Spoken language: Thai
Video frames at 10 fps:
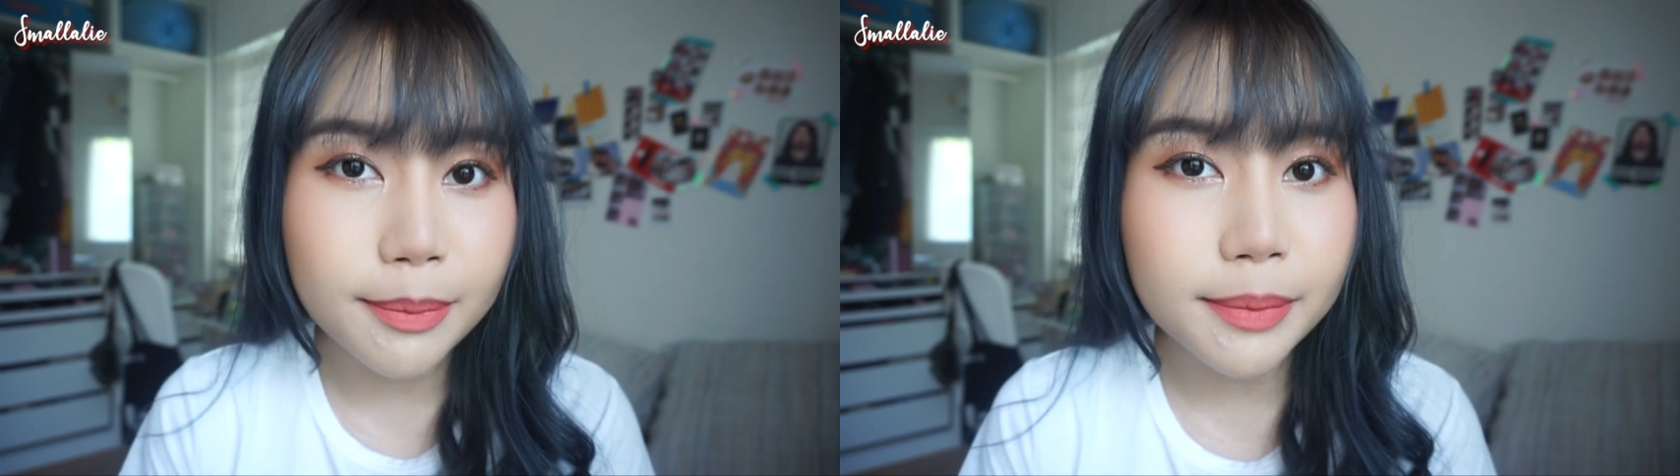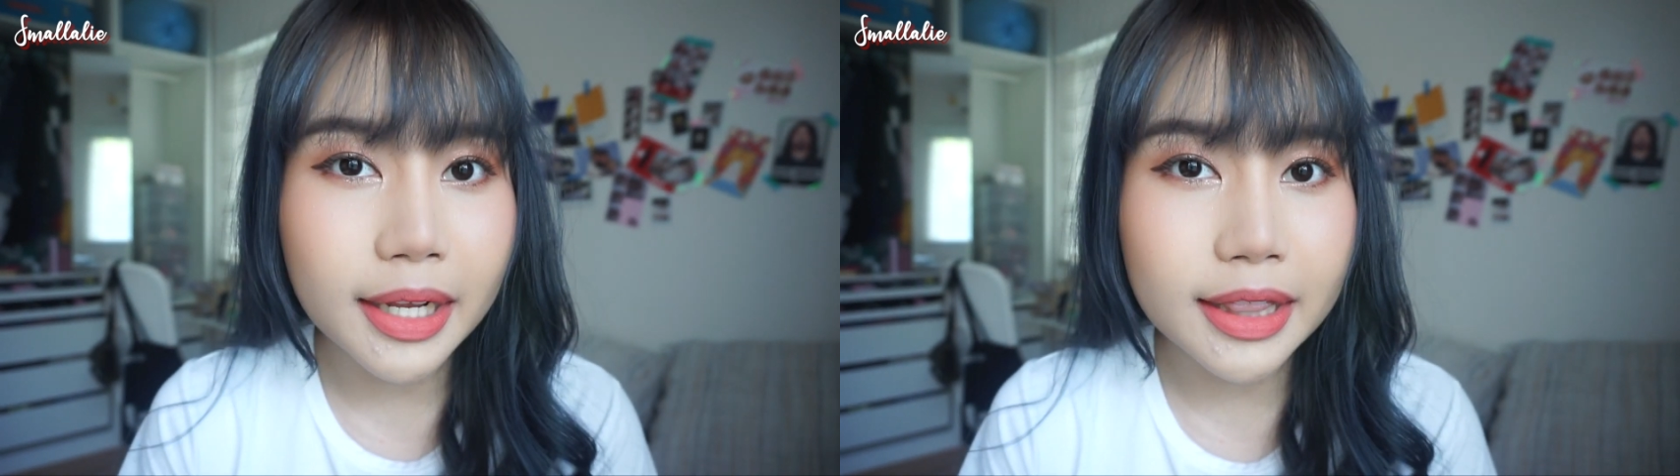
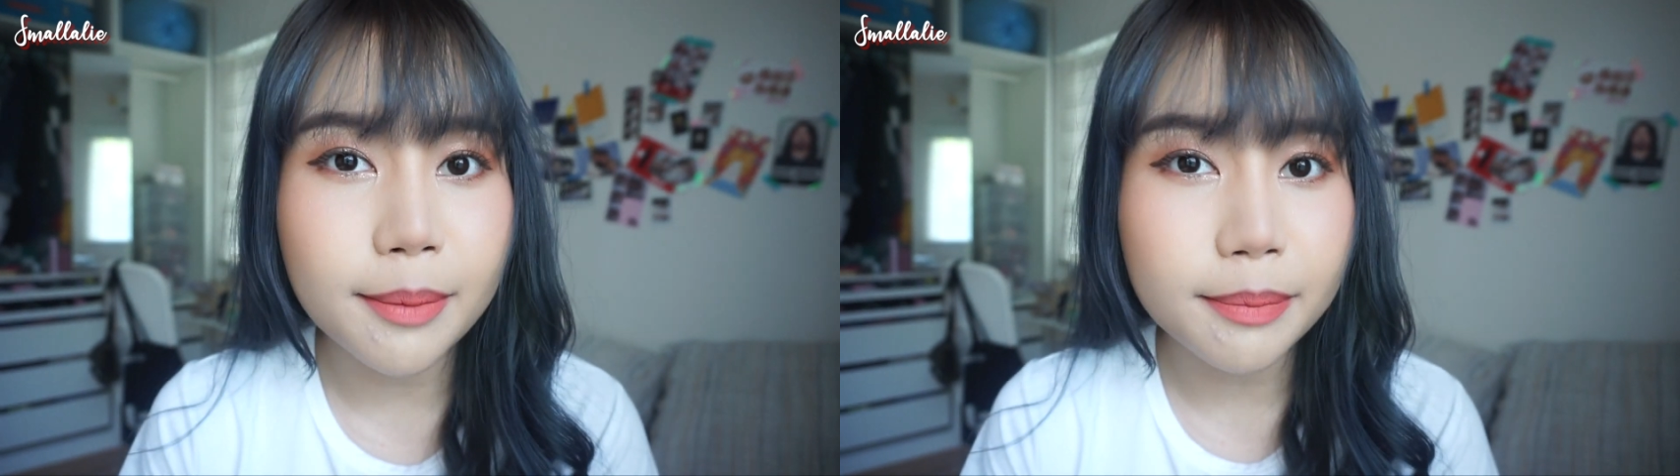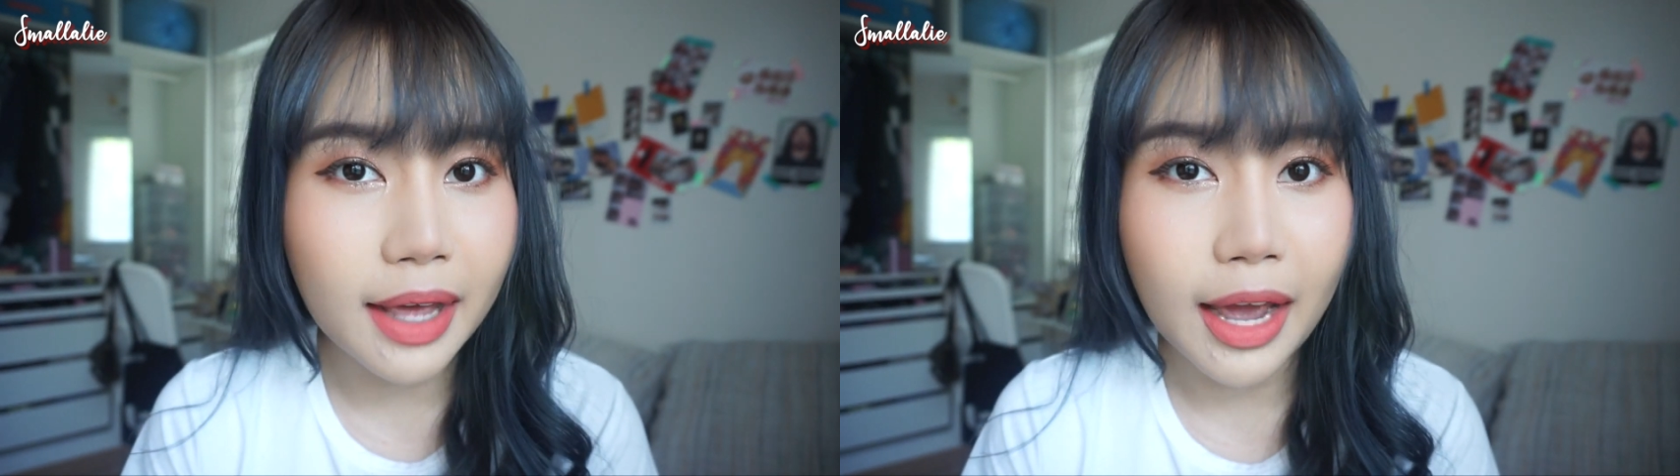ลิปใน
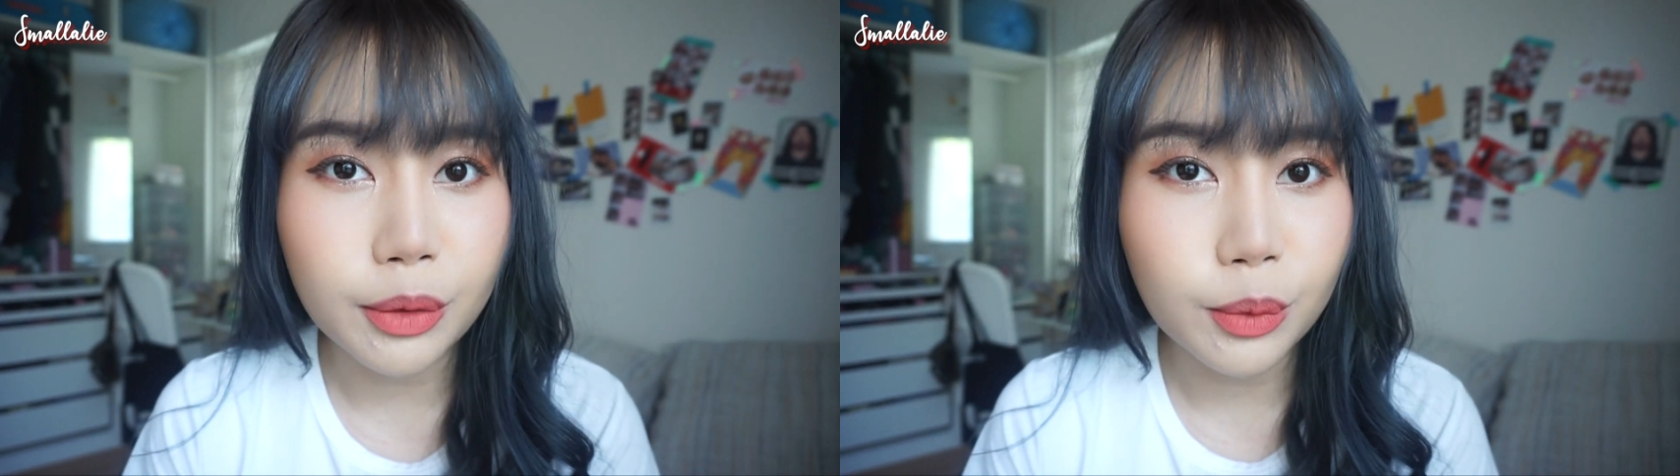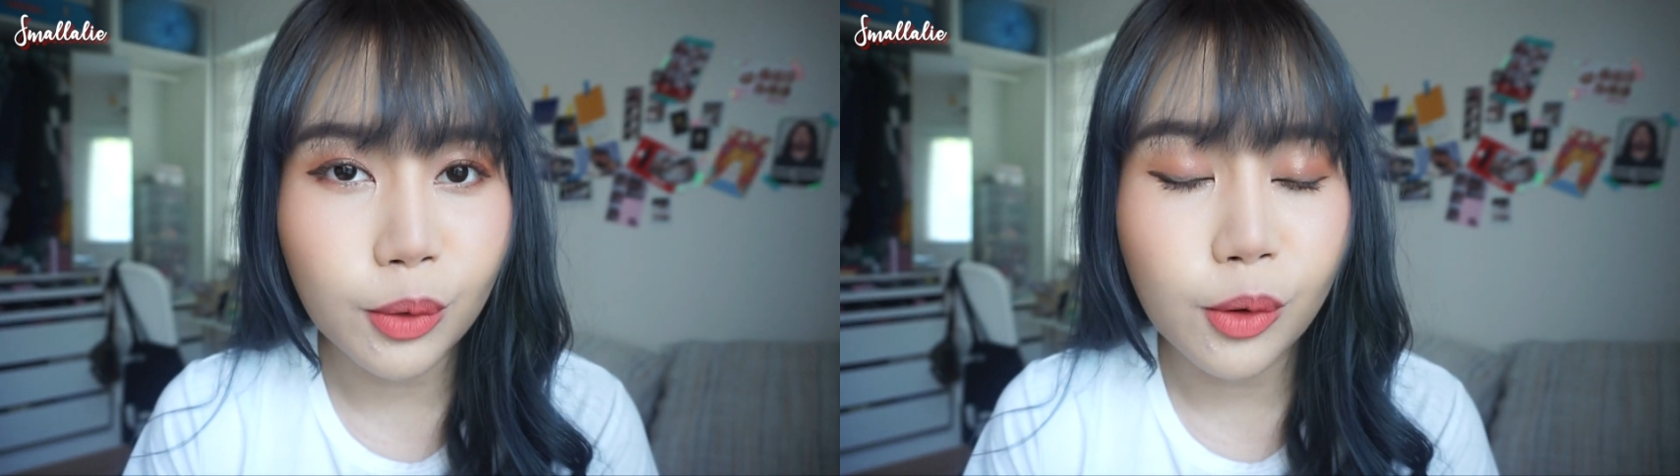ตำนาน
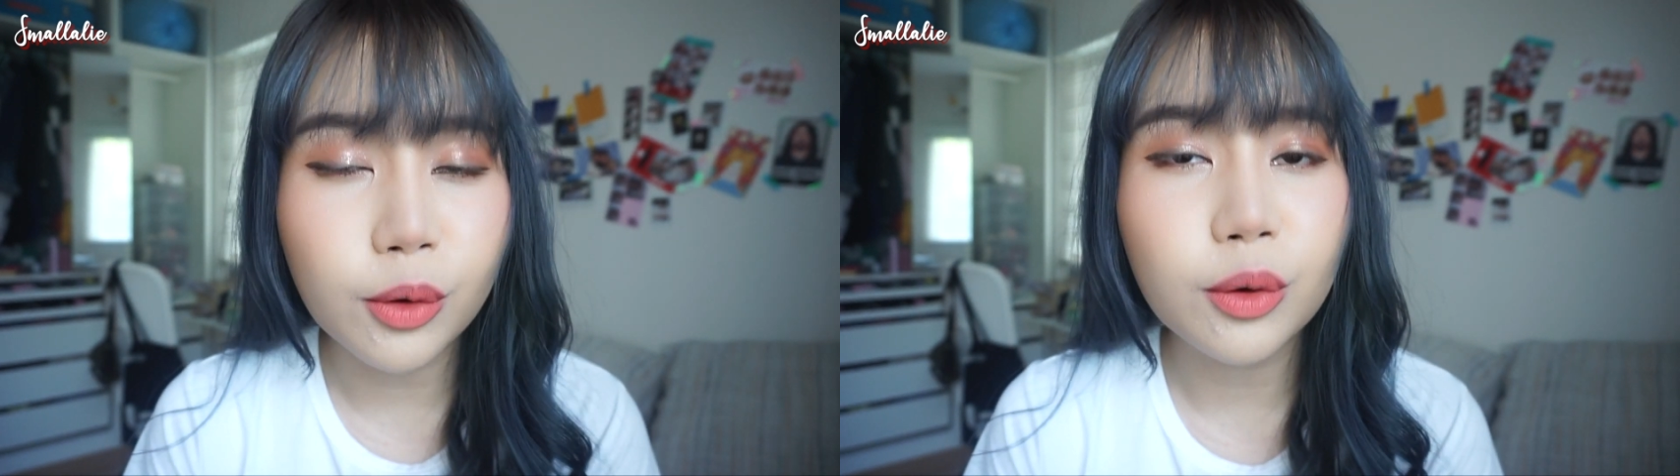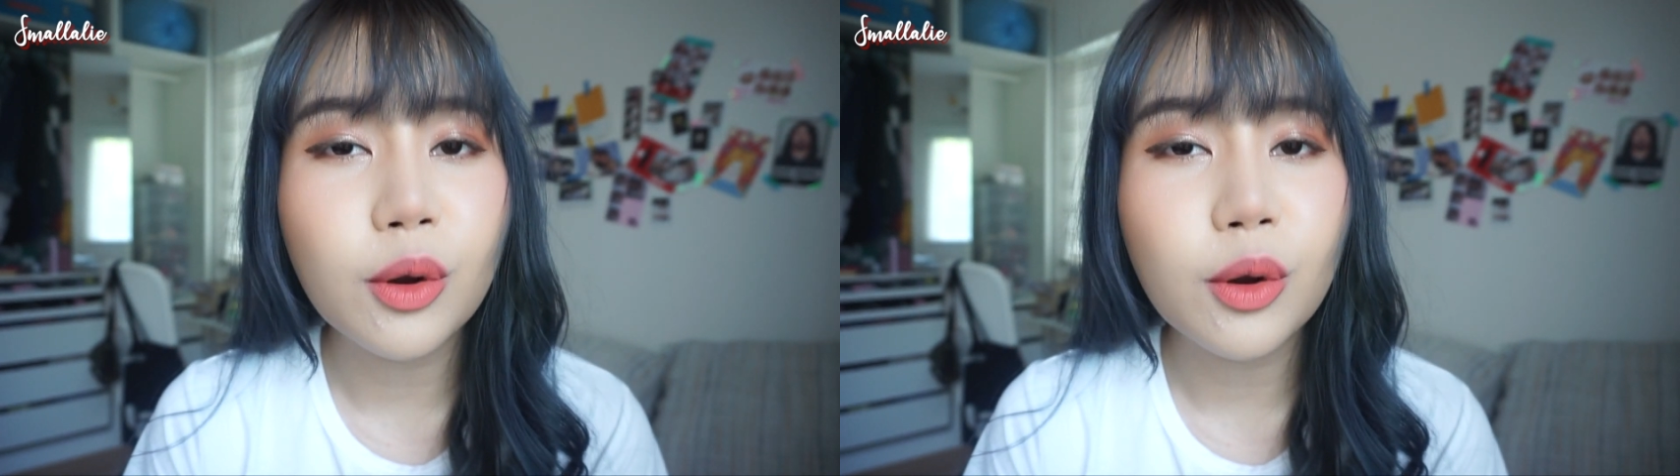ทุกคน